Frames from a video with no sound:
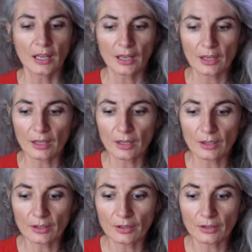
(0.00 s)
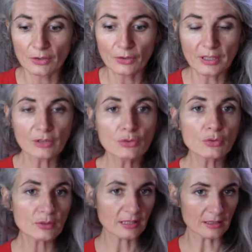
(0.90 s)
Euh, on a
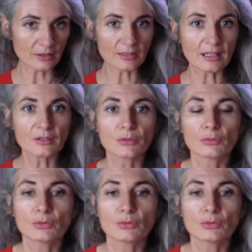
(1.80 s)
toujours cette sensation